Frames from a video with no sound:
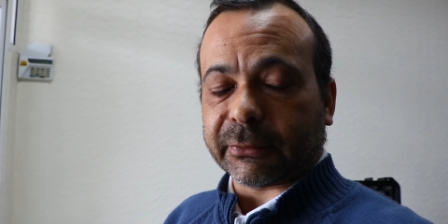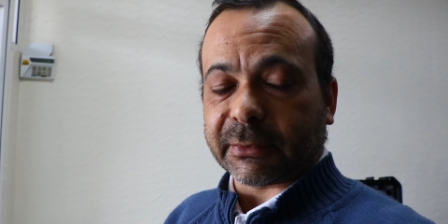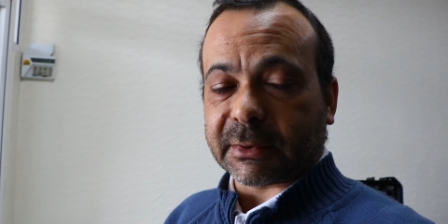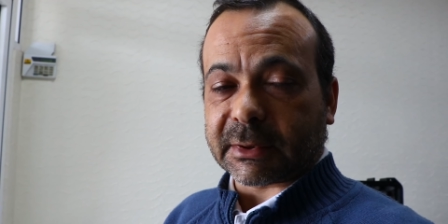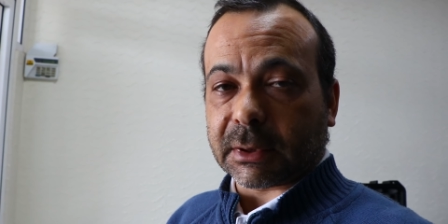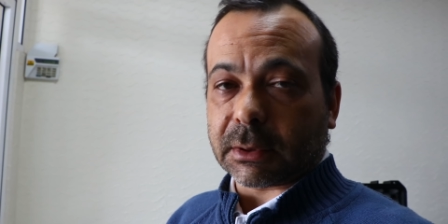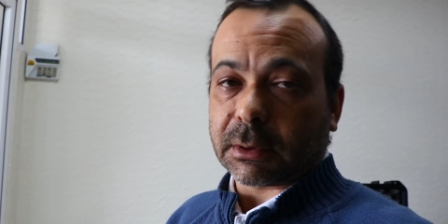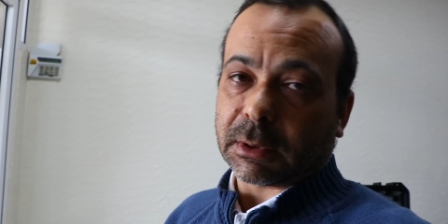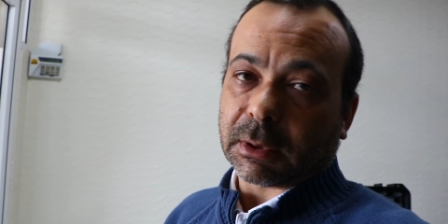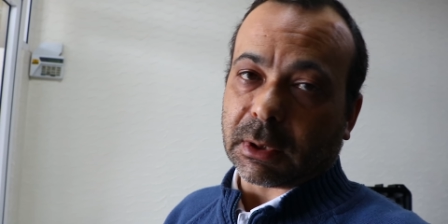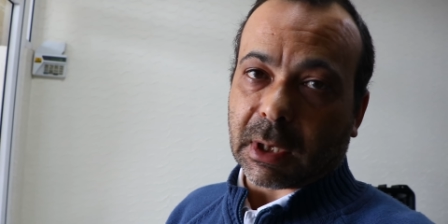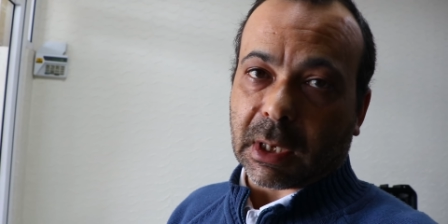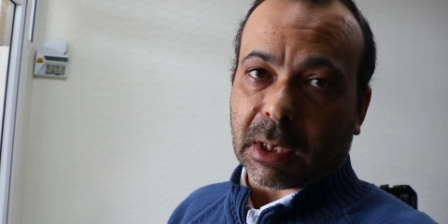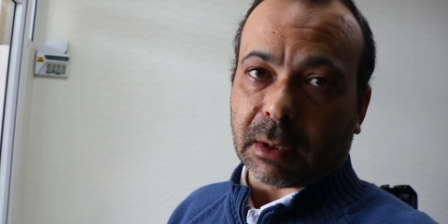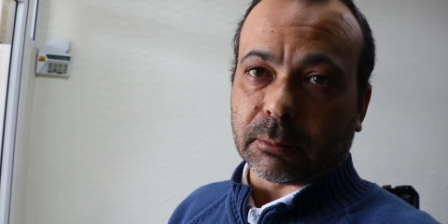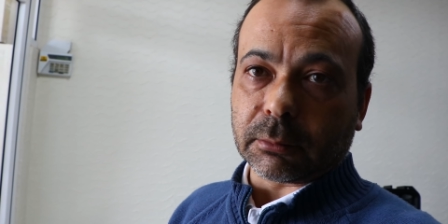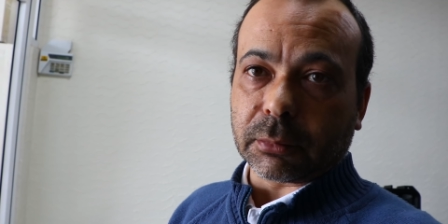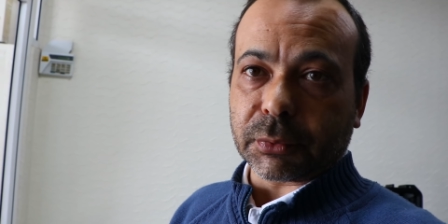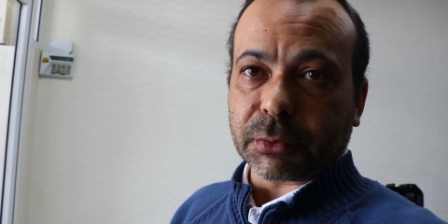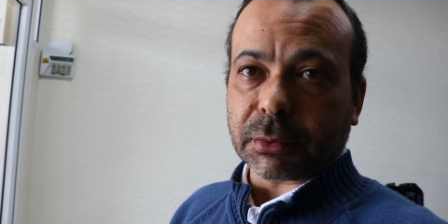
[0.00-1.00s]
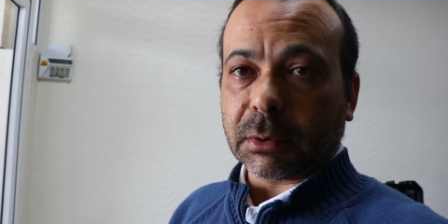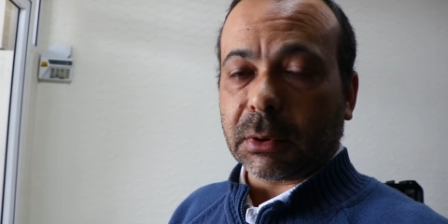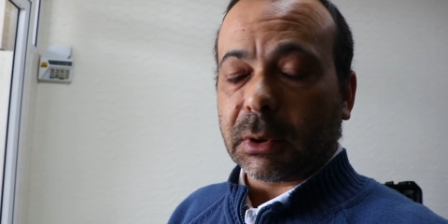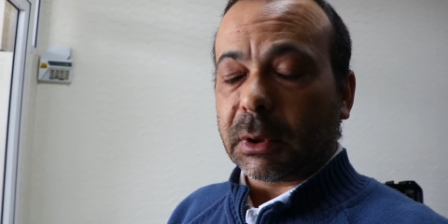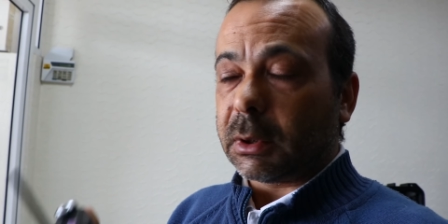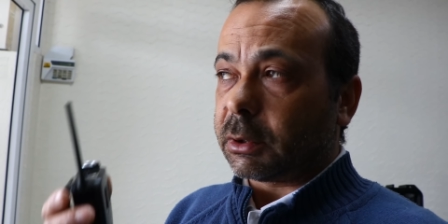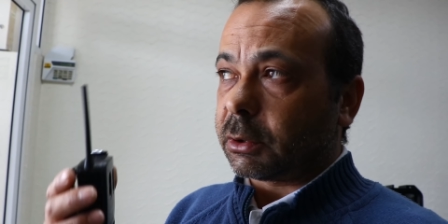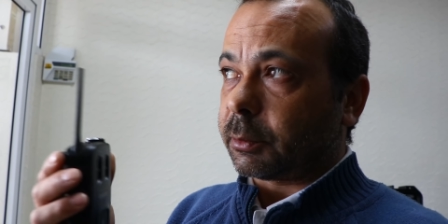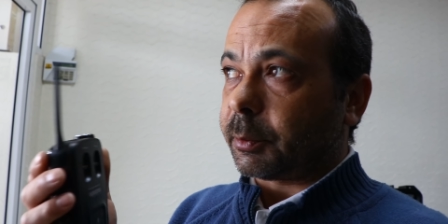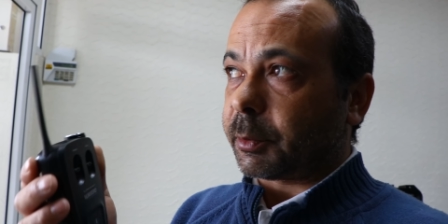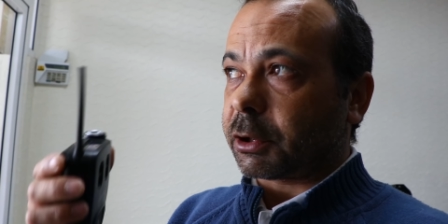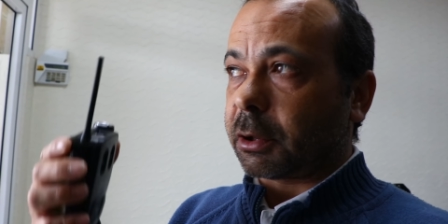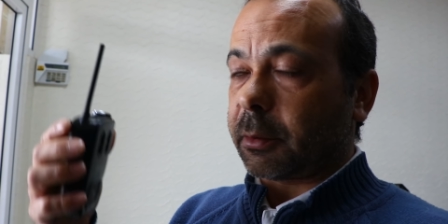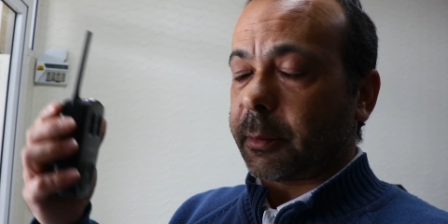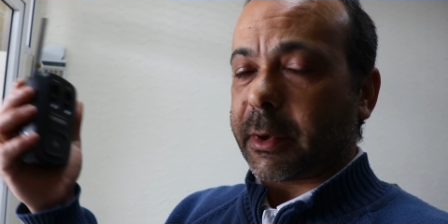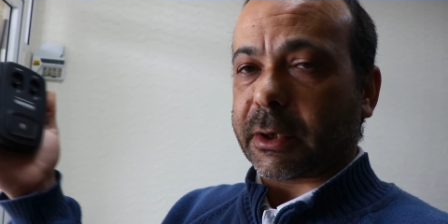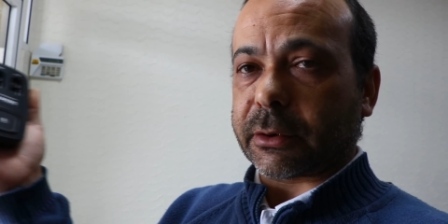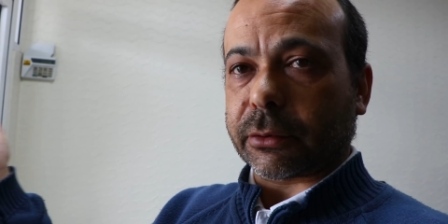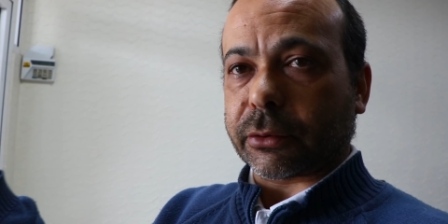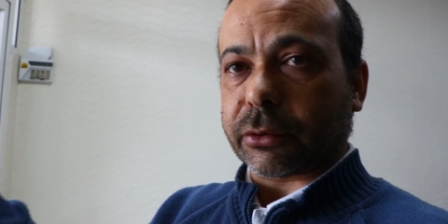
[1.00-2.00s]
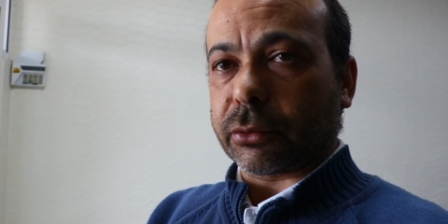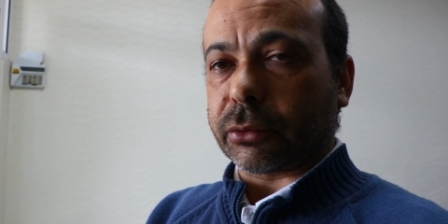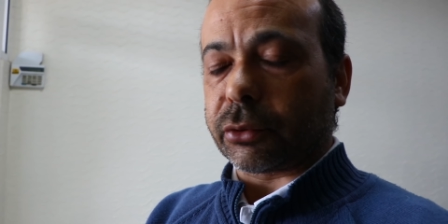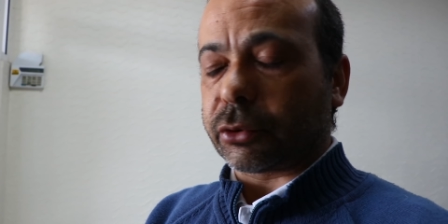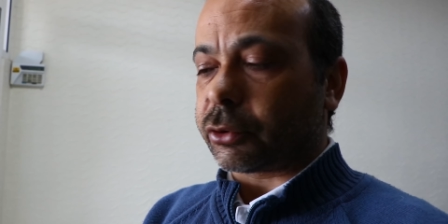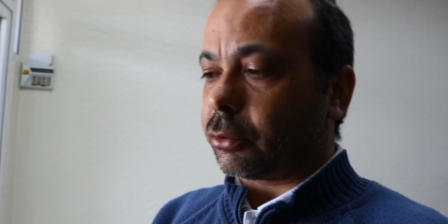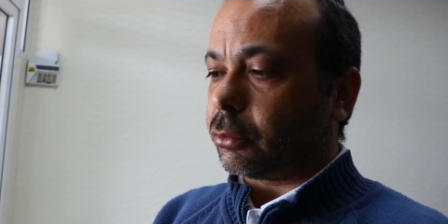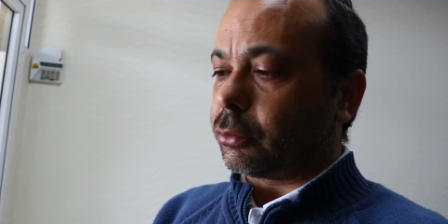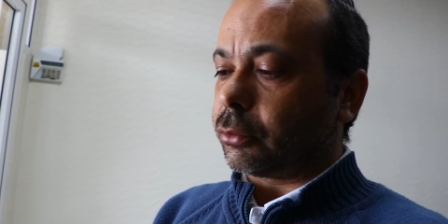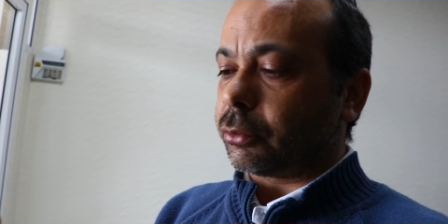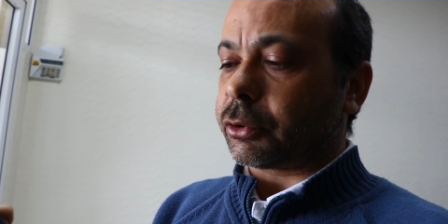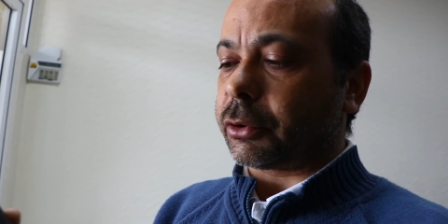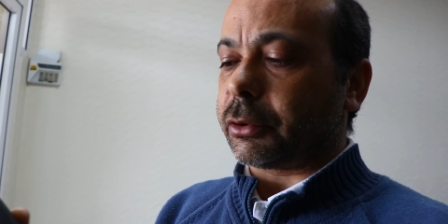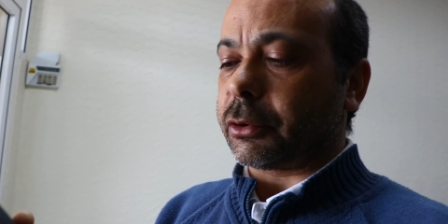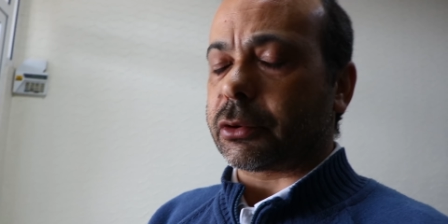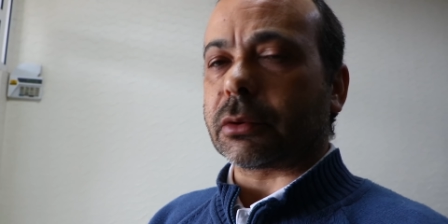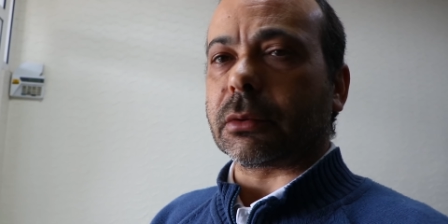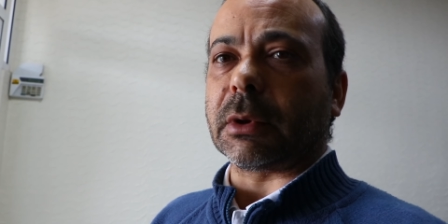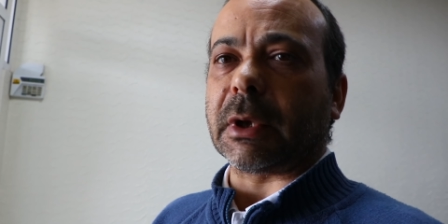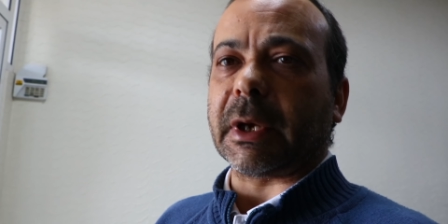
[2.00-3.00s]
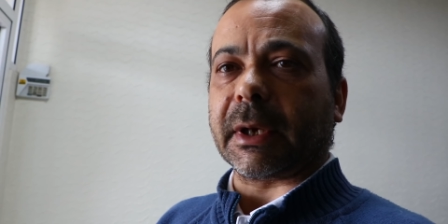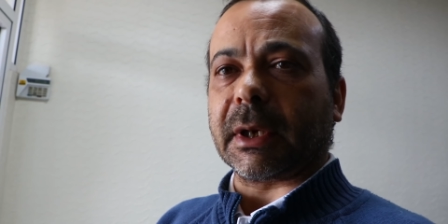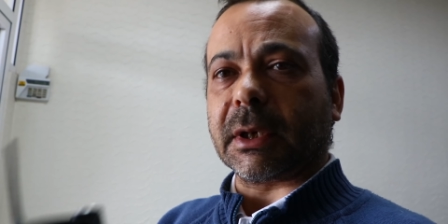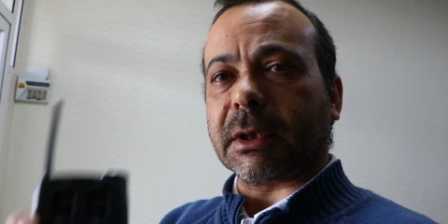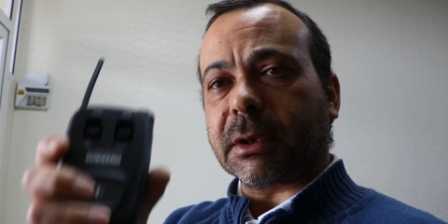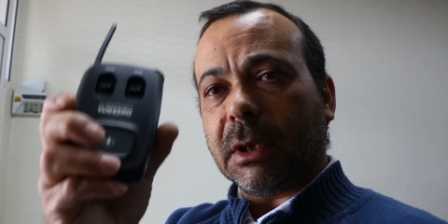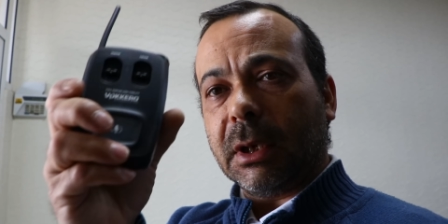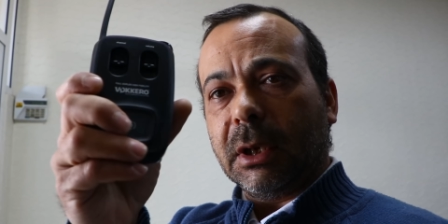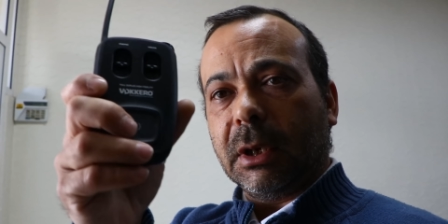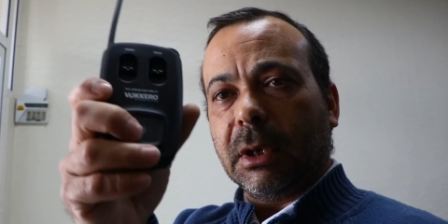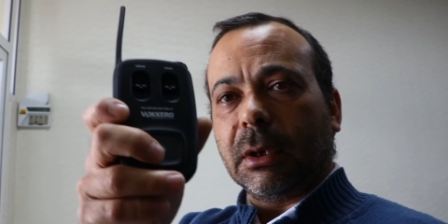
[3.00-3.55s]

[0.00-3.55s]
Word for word: fazer ambos. Isto para chamar os, os teus colegas.